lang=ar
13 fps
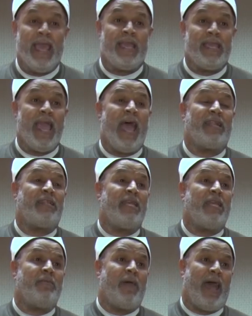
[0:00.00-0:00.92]

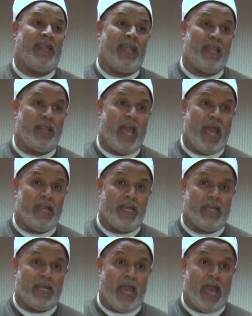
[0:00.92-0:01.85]
ياتي بعد
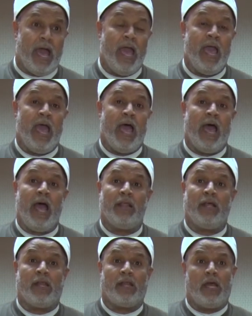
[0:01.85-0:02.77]
ذلك
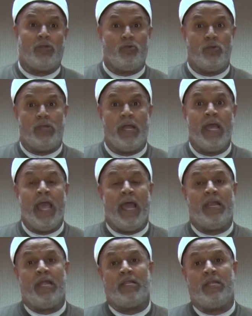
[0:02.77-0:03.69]
هذا الرجل
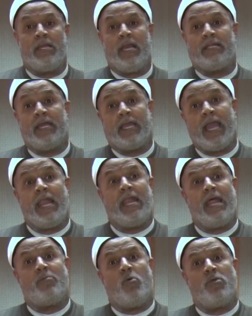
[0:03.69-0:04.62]
الذي
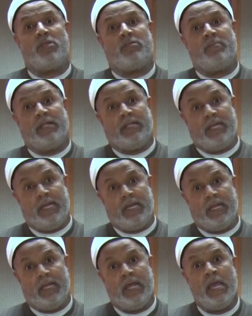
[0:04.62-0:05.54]
يتكلم باسم
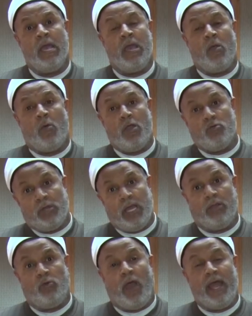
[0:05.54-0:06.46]
الدين
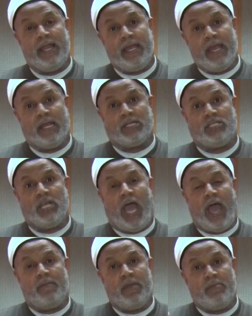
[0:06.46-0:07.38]
ويريد ان
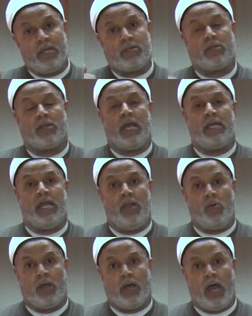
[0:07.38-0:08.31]
يرجع بمصر الى
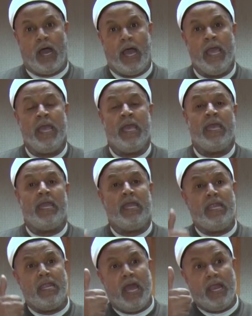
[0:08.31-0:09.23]
الوراء
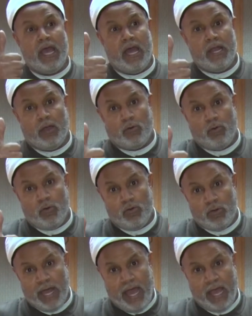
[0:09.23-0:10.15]
اننا
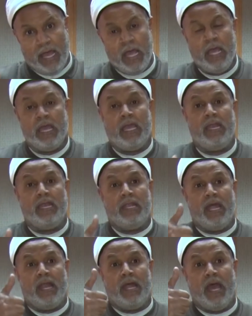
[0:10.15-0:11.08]
نقول له
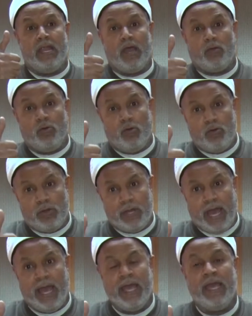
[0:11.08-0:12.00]
اننا نقول
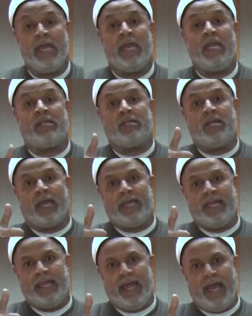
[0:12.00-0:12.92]
له
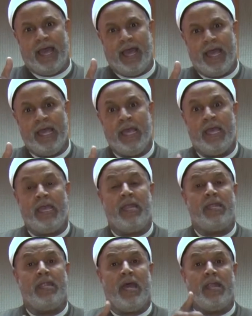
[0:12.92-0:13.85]
اتق الله
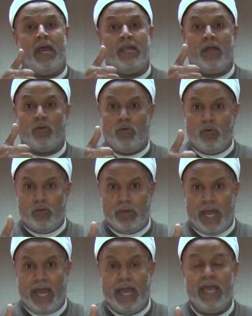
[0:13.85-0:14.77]
إننا
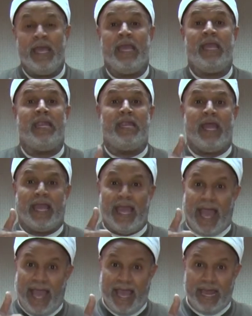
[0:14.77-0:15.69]
نقول له
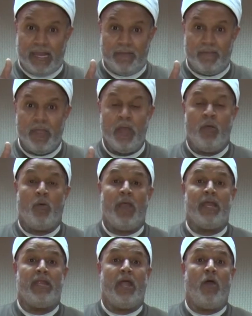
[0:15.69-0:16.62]
إنك عالم
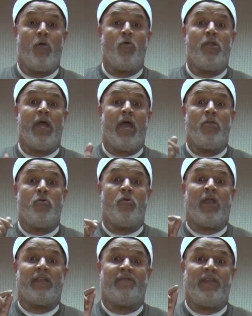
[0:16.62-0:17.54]
وإنه لا
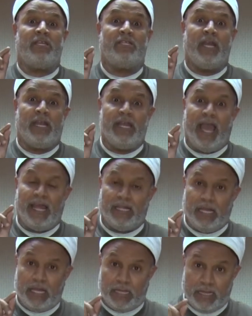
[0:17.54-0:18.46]
يوجد في شريعة
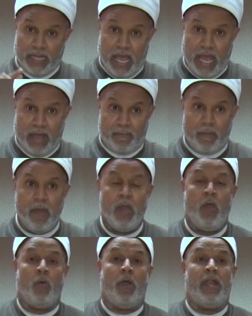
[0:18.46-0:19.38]
الإسلام
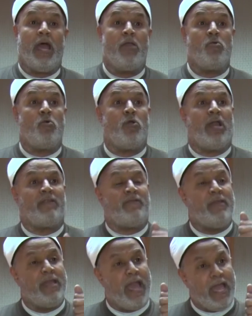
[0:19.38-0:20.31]
ولا يوجد
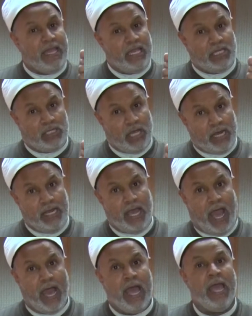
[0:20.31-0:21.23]
في أي
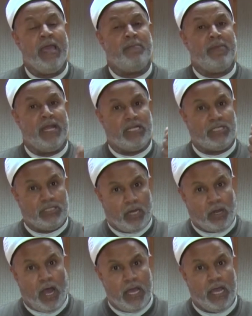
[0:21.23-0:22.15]
شريعة من
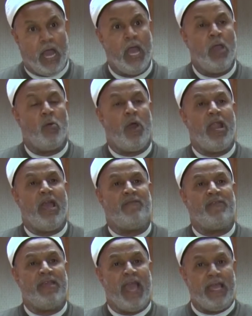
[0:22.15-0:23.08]
الشرائع ولا
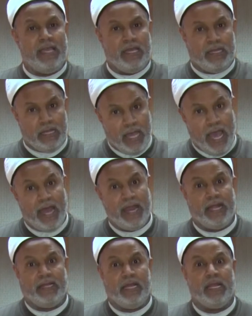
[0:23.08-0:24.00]
في أي
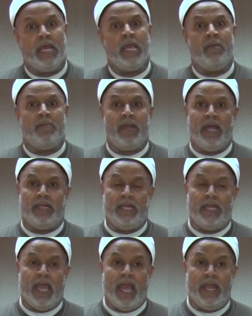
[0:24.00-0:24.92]
ديانة من
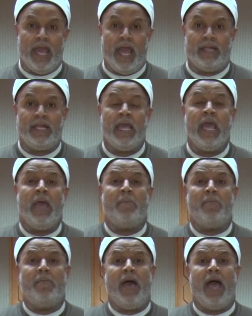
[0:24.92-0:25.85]
الديانات
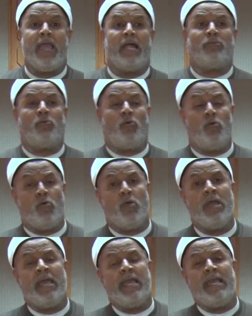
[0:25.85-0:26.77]
ما
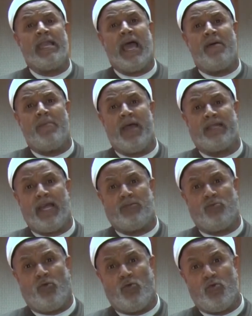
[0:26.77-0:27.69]
يدعو إلى ما
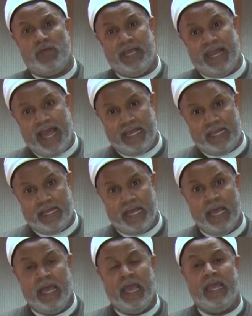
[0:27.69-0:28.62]
تدعو إليه
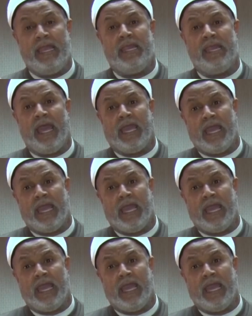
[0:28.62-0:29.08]
إنك